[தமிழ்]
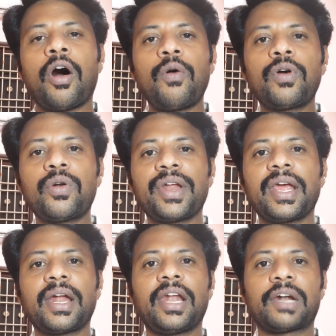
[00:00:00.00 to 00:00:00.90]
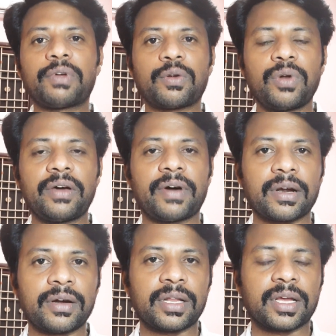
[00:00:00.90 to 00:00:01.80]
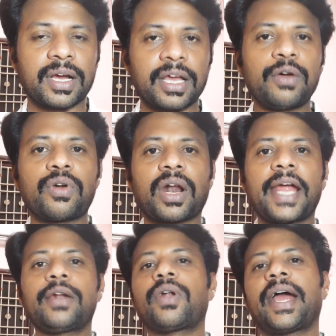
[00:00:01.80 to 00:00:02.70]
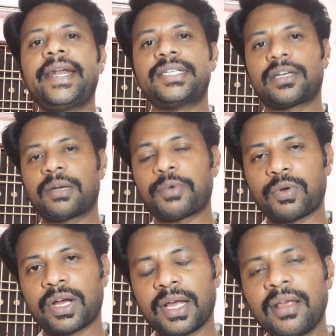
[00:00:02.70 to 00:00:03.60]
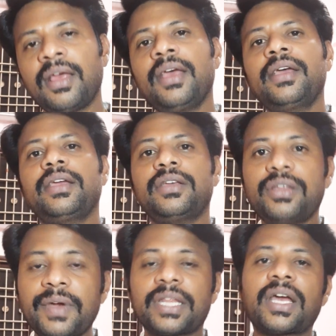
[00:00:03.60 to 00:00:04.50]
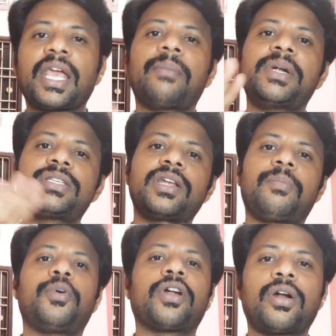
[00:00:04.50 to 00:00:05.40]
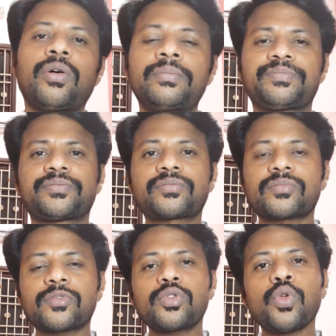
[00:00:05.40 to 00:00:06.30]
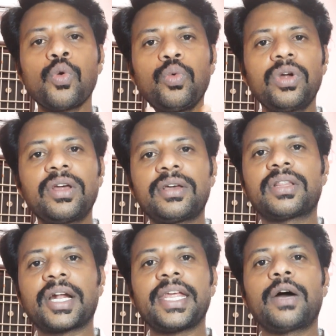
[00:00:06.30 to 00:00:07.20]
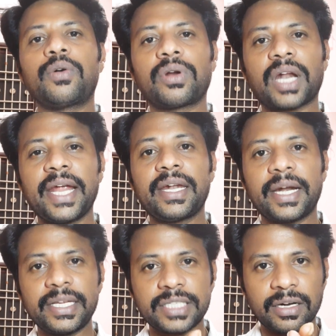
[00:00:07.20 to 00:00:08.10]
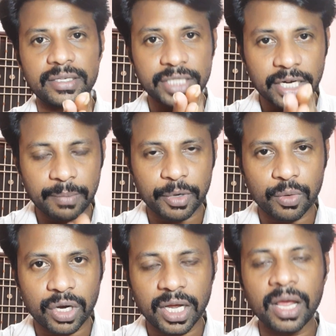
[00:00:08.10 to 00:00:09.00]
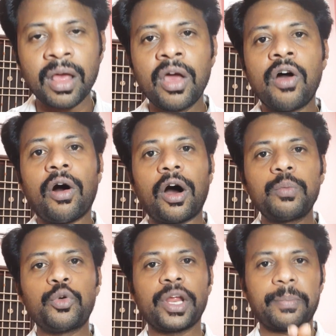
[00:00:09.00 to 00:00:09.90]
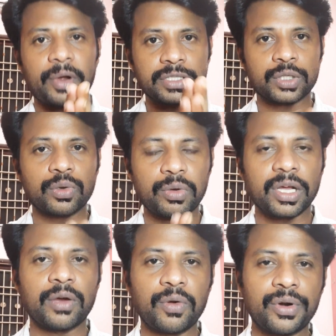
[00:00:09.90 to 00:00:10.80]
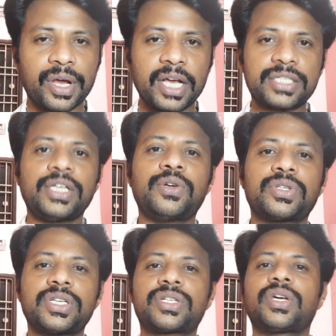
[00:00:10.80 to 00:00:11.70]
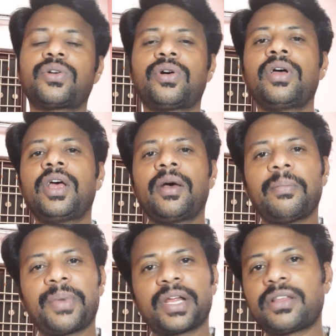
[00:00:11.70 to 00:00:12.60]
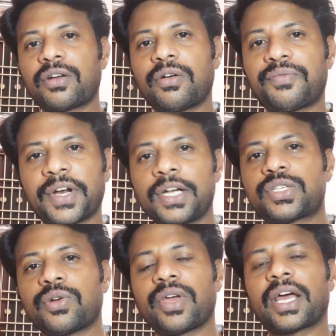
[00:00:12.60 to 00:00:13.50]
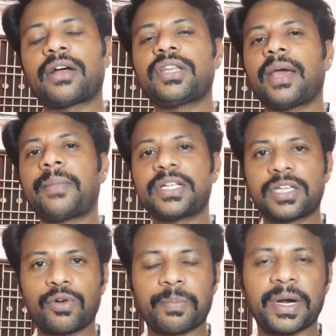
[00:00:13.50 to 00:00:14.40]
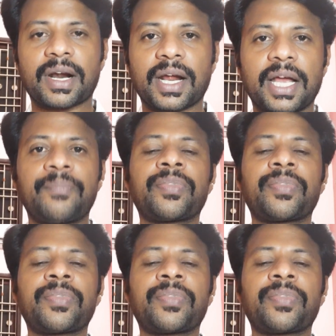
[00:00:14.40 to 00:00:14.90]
அவங்களுடைய நெட்ஒர்க்குள்ளே வரணுன்றதுக்காக ஒரு கிளைண்ட்டோட ஐடி ஜென்ரேட் பண்ணுவாங்க இதுவே தான் எம்என்சியில் போனாலும் உங்களுக்கு தனியாக ஒரு கிளைண்ட் ஐடி ஜென் ஜென்ரேட் பண்ணுவாங்க ஆன்போர்டிங் ப்ராசஸ் சொல்லுவாங்க உங்களோட கசினோ சிஸ்டரோ பிரதரோ ஃப்ரெண்ட்ஸோ யாராவது எம்என்ஸில் ஒர்க் பண்ணுறாங்க